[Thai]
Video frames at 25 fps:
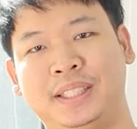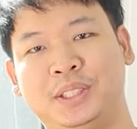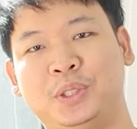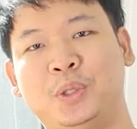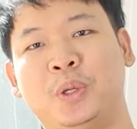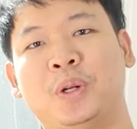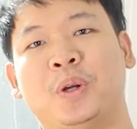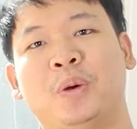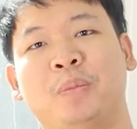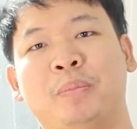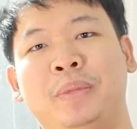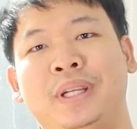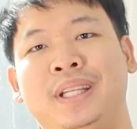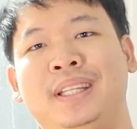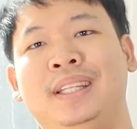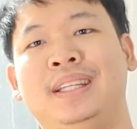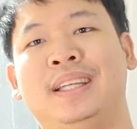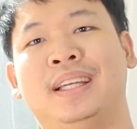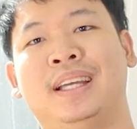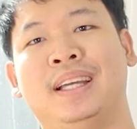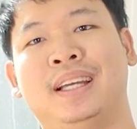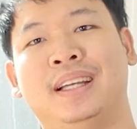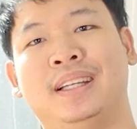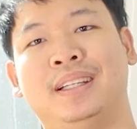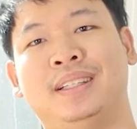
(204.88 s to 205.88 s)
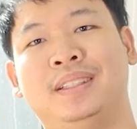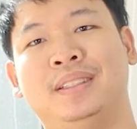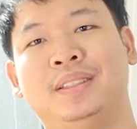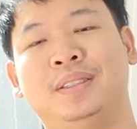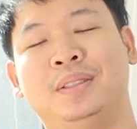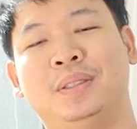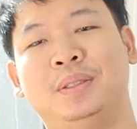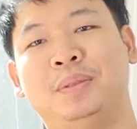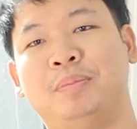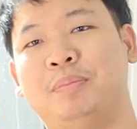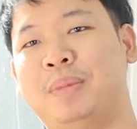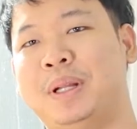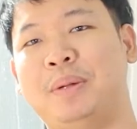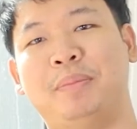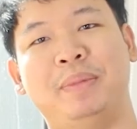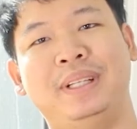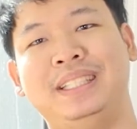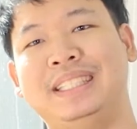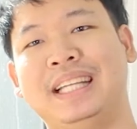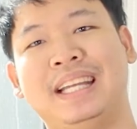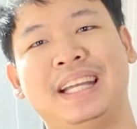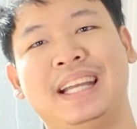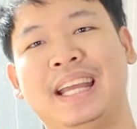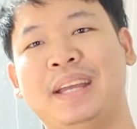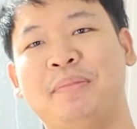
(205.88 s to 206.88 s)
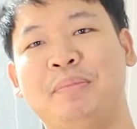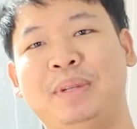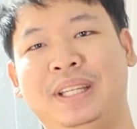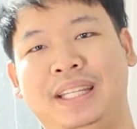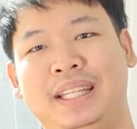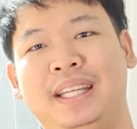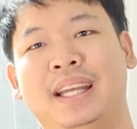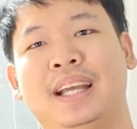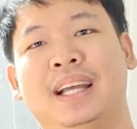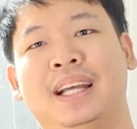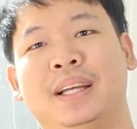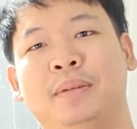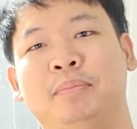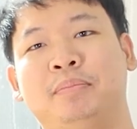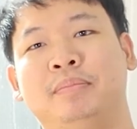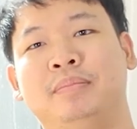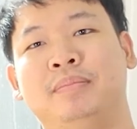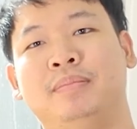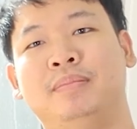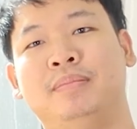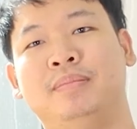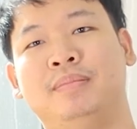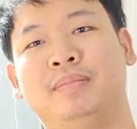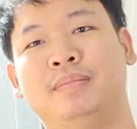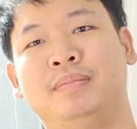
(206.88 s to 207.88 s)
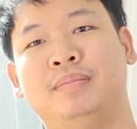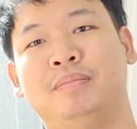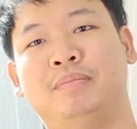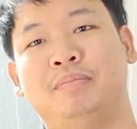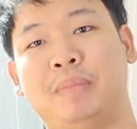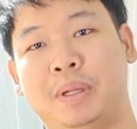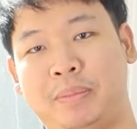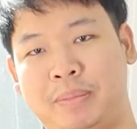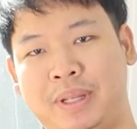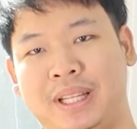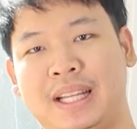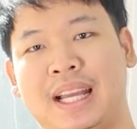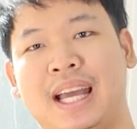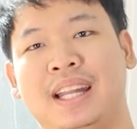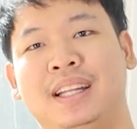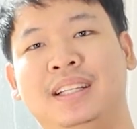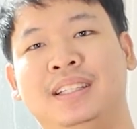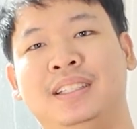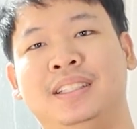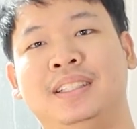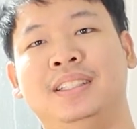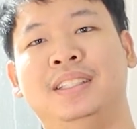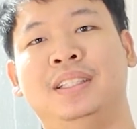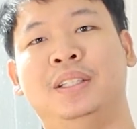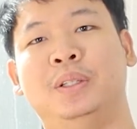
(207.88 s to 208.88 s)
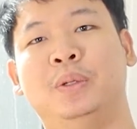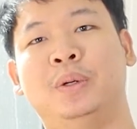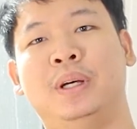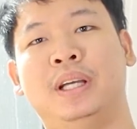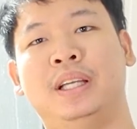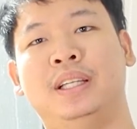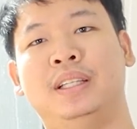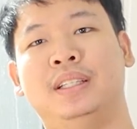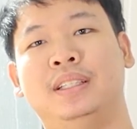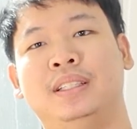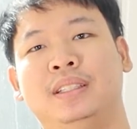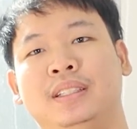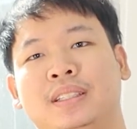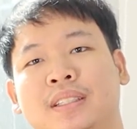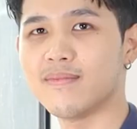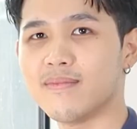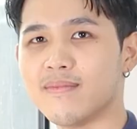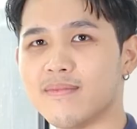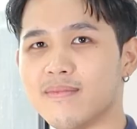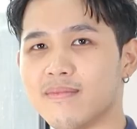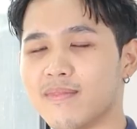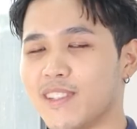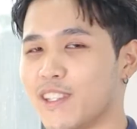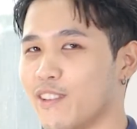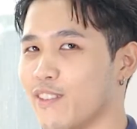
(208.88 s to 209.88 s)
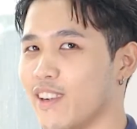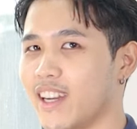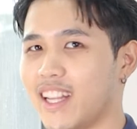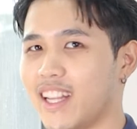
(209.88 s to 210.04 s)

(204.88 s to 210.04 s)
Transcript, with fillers: ในส่วนของมีเดียมันไม่ใช่แค่มีเดียครับมันมีงานอื่นๆด้วยไม่